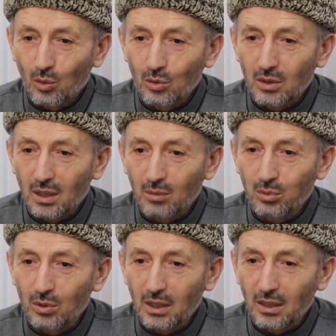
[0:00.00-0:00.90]
Он
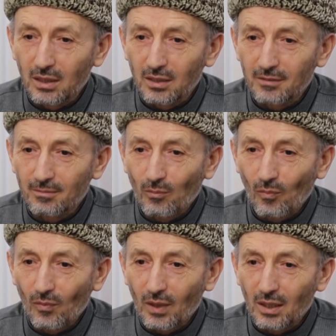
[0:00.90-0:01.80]
работал
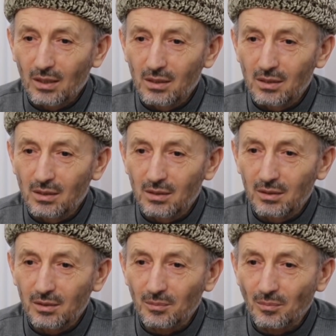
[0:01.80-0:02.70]
э,
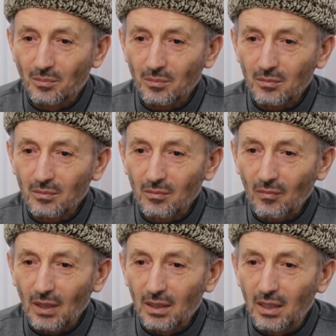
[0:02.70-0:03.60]

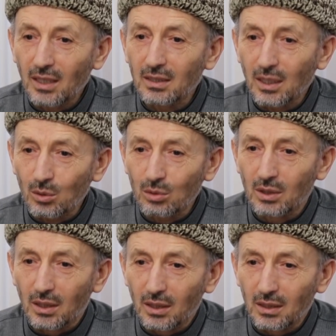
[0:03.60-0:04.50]
для
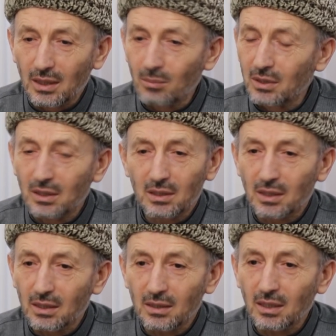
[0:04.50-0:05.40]
народа, я бы не
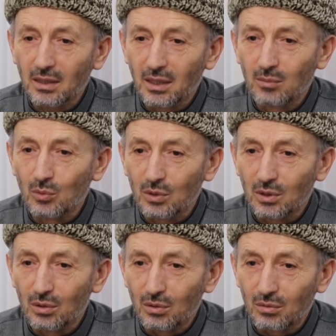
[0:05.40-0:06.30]
сказал для
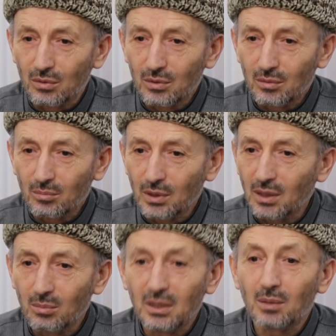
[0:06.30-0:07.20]
муридов,
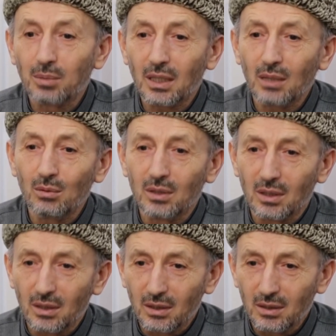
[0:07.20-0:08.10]
было бы неправильно